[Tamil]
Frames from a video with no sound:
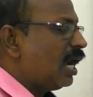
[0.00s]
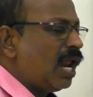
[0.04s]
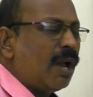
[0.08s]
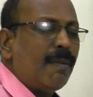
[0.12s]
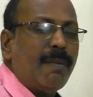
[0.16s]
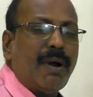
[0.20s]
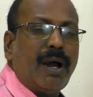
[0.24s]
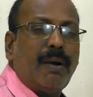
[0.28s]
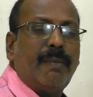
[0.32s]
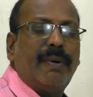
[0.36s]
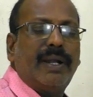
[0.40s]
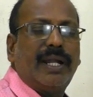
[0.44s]
எல்லா
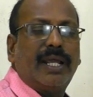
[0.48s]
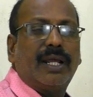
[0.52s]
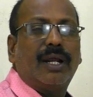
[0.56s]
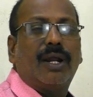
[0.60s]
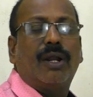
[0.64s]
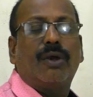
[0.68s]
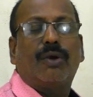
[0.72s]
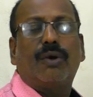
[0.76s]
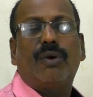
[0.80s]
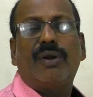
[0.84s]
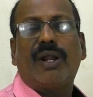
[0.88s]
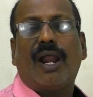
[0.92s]

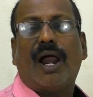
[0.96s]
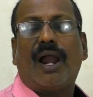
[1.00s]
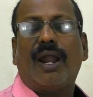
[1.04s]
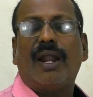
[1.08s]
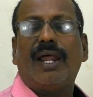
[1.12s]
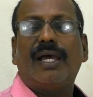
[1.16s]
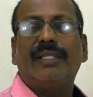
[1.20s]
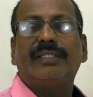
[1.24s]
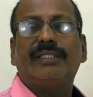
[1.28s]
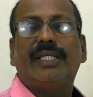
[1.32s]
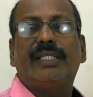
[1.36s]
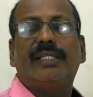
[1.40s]
மாவட்டங்களுக்கும்
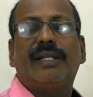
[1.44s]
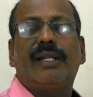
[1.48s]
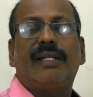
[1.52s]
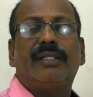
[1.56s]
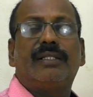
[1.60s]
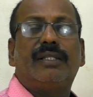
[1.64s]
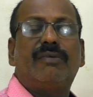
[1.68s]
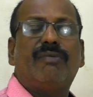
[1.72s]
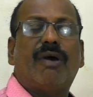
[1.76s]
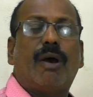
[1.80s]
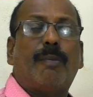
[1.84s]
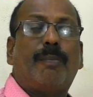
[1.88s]
நாலாம்
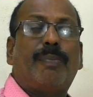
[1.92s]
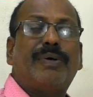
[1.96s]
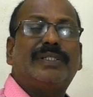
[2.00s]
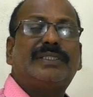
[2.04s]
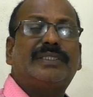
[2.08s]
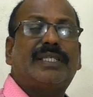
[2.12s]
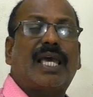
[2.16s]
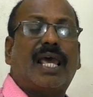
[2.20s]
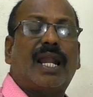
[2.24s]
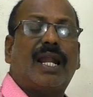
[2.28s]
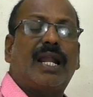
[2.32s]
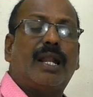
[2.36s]
தேதியிலிருந்து
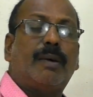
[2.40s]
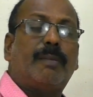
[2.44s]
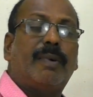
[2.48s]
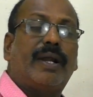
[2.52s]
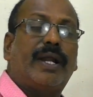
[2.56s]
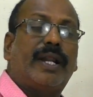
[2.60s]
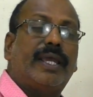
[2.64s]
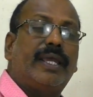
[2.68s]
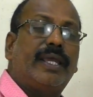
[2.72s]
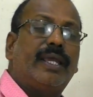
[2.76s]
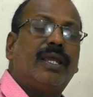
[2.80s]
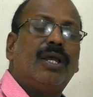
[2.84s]
வெப்பசலன
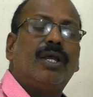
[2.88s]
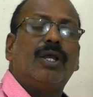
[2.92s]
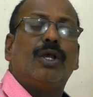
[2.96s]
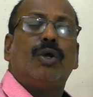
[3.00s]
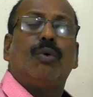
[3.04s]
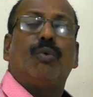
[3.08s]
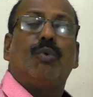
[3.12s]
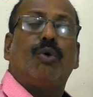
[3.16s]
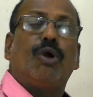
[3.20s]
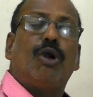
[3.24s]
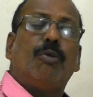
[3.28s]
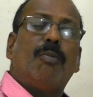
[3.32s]
மழை
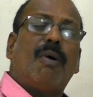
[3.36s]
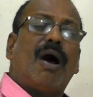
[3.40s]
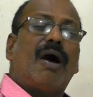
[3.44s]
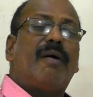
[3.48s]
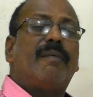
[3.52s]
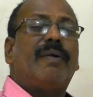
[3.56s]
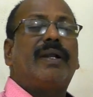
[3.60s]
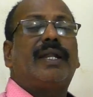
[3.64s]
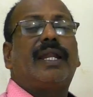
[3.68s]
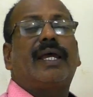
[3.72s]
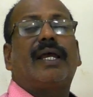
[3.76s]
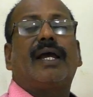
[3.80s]
உள்
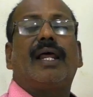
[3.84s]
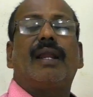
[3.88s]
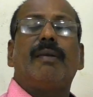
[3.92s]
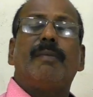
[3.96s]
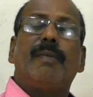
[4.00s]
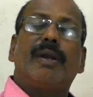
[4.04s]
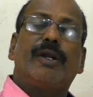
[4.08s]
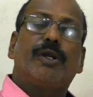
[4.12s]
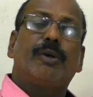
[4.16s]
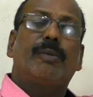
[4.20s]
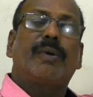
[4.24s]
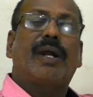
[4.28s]
மாவட்டங்கள்
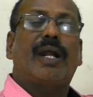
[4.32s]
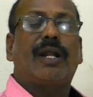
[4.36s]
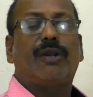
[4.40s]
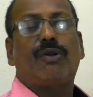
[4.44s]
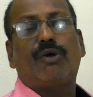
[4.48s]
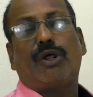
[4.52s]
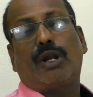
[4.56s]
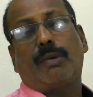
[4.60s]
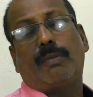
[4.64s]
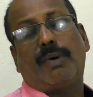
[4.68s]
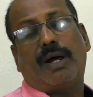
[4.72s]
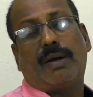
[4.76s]
மற்றும்
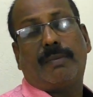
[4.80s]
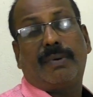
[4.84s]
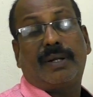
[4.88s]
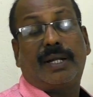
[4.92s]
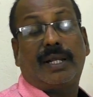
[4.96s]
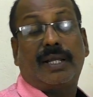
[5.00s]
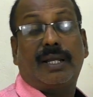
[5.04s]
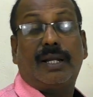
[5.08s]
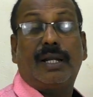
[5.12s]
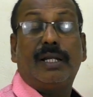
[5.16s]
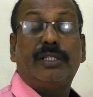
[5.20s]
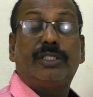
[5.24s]
கடலோர
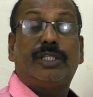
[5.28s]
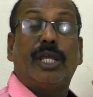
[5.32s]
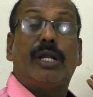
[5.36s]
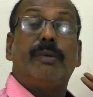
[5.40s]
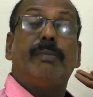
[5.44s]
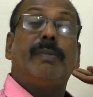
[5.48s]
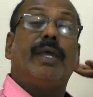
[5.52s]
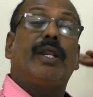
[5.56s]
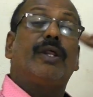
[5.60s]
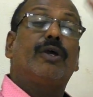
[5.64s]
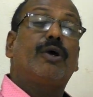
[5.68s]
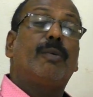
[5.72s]
மாவட்டங்கள்
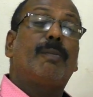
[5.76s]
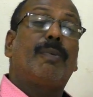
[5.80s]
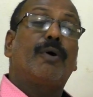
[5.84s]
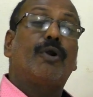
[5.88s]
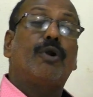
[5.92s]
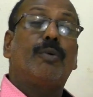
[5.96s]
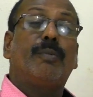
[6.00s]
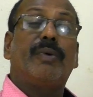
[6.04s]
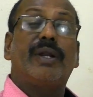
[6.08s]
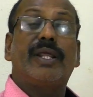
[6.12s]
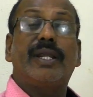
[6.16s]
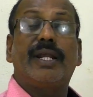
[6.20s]
தென்மேற்கு
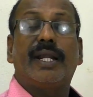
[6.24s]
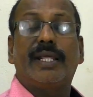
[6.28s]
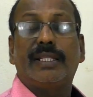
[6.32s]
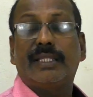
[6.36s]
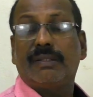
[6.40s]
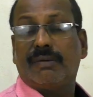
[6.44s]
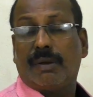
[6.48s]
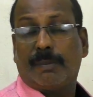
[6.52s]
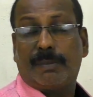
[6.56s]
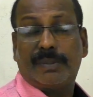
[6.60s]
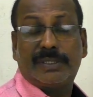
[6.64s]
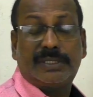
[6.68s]
பருவமுடன்
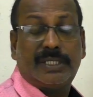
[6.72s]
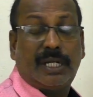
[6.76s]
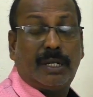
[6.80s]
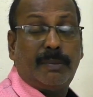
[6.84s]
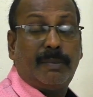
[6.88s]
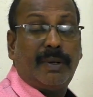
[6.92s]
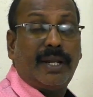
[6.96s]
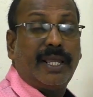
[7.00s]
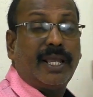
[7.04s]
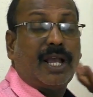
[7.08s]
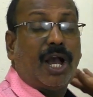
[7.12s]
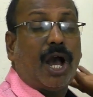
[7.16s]
இணைந்து
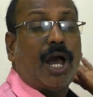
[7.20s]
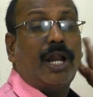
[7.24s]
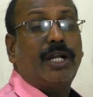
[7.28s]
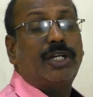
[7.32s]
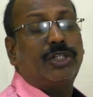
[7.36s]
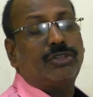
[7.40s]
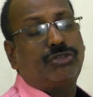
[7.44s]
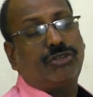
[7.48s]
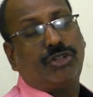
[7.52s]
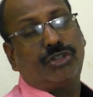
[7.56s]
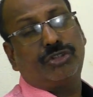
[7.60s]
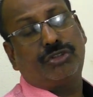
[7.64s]
மழை
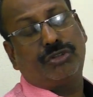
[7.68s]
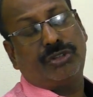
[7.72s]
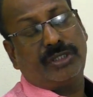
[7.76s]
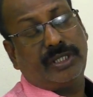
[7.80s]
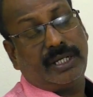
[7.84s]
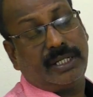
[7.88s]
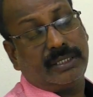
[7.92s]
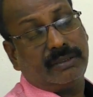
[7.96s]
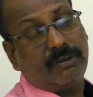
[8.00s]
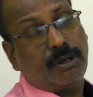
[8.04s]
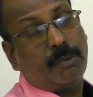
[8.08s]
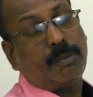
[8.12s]
காற்று
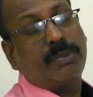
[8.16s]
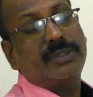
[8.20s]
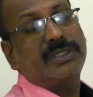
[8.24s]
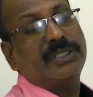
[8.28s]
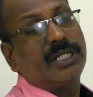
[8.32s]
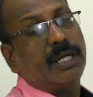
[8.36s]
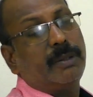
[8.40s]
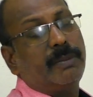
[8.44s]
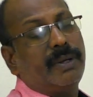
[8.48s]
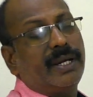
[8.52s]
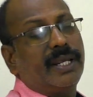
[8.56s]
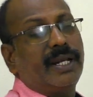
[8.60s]
சுழற்சியுடன்
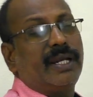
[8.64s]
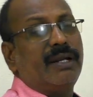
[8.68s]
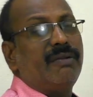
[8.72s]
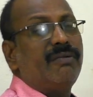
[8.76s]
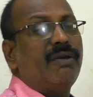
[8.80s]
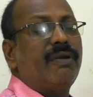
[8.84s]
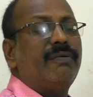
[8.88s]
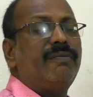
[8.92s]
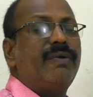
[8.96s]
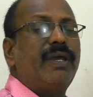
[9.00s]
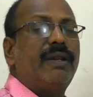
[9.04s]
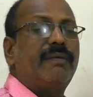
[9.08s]
இணைந்து மழை
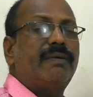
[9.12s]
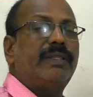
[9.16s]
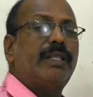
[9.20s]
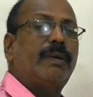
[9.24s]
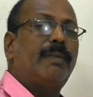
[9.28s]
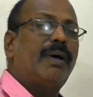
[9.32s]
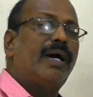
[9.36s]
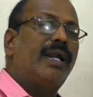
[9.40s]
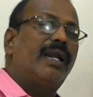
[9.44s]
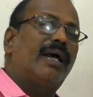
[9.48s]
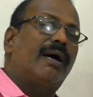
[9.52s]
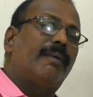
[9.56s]
என்று வெவ்வேறு
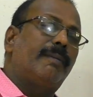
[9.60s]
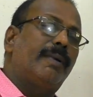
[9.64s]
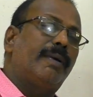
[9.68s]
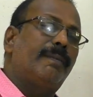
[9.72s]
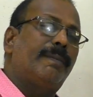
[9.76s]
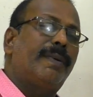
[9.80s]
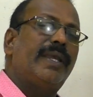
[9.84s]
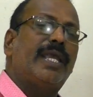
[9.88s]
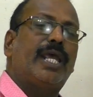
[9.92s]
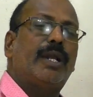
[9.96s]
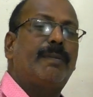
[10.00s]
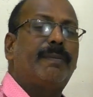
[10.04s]
விதமான
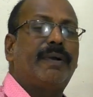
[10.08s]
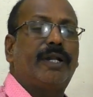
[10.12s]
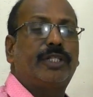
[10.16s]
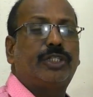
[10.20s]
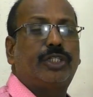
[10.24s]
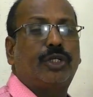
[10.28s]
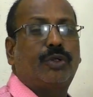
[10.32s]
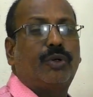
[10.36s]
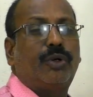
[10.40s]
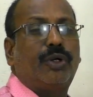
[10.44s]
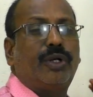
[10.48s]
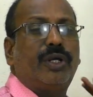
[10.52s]
அமைப்பை
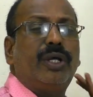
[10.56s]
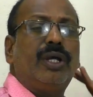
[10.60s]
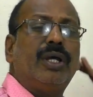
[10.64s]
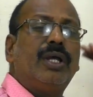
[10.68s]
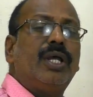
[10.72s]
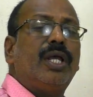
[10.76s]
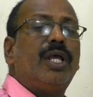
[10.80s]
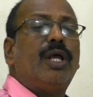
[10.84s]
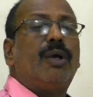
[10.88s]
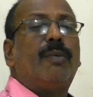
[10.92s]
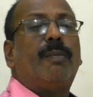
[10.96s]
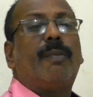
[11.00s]
ஏற்படுத்தி கொண்டு
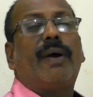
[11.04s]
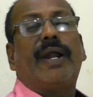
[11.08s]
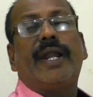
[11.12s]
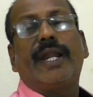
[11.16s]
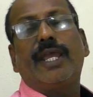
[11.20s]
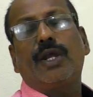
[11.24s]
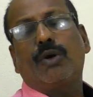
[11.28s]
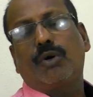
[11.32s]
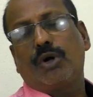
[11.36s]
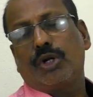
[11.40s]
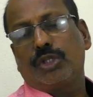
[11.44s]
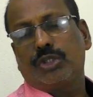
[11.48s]

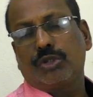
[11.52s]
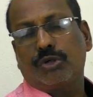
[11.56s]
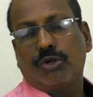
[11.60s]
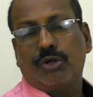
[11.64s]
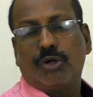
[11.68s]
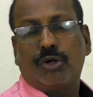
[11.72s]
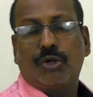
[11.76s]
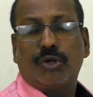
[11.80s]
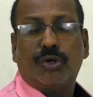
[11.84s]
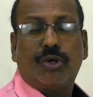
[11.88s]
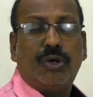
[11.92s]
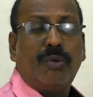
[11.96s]
மழை கொடுத்து
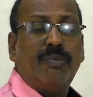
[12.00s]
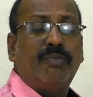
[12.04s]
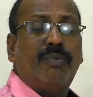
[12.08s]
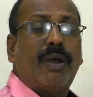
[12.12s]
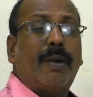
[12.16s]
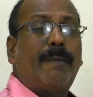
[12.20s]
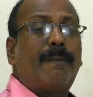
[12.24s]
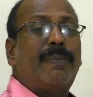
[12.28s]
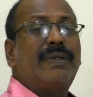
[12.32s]
கொண்டிருக்கும்